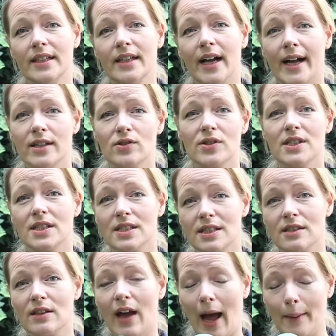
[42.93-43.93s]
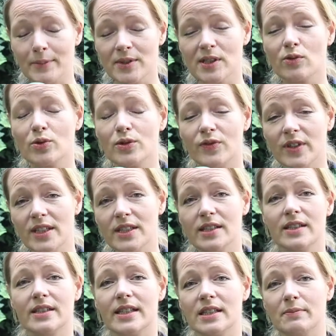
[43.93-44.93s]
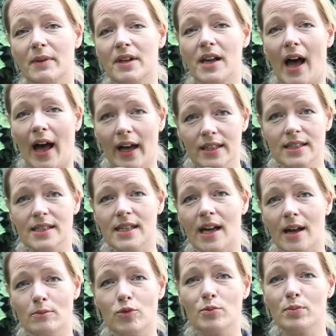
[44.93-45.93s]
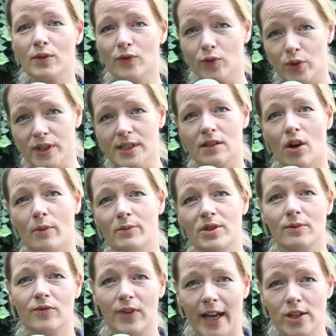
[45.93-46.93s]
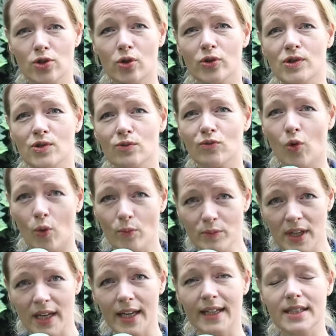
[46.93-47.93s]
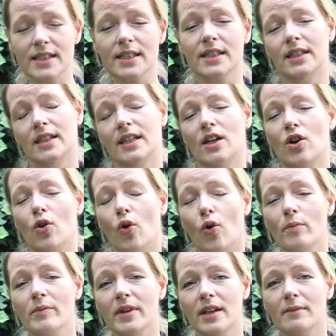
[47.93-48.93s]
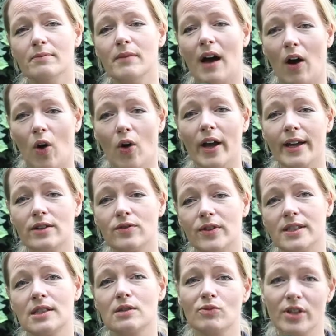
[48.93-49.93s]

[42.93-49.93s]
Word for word: Also es ist absolut wichtig, dass man achtsam und bewusst auch mit dem Fleischkonsum umgeht, um eben auch etwas zum